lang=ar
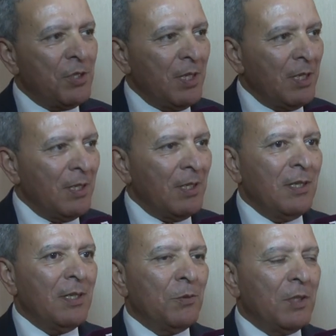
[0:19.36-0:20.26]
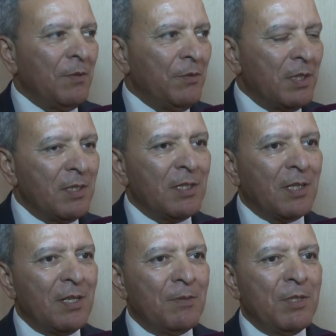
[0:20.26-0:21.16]
الجلاله اللي وضع فيا
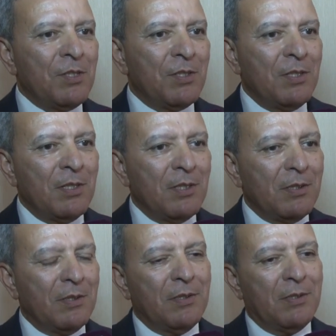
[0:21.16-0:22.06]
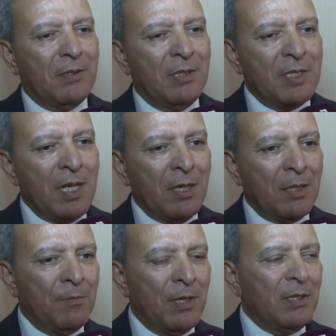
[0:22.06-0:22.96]
الثقه باش
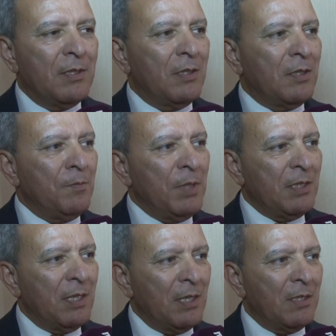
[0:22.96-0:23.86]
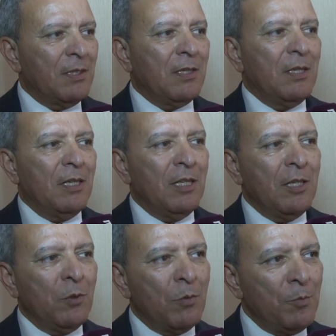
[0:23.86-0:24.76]
نلتحق بهذا الميدان
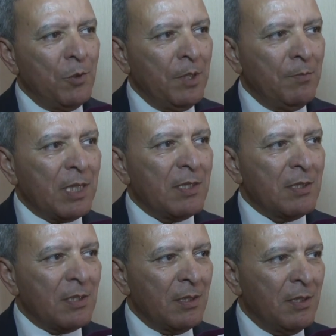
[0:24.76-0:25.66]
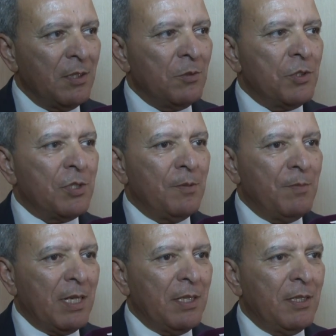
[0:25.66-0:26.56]
اللي هو مهم اقتصاديا
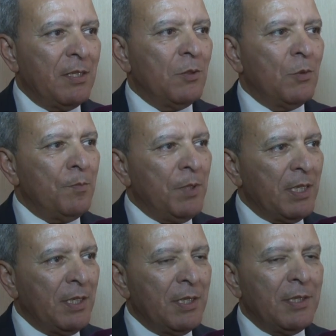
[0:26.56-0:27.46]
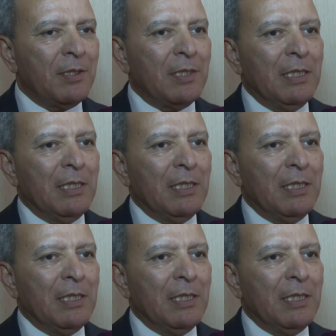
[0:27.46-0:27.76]
واجتماعيا وبيئيا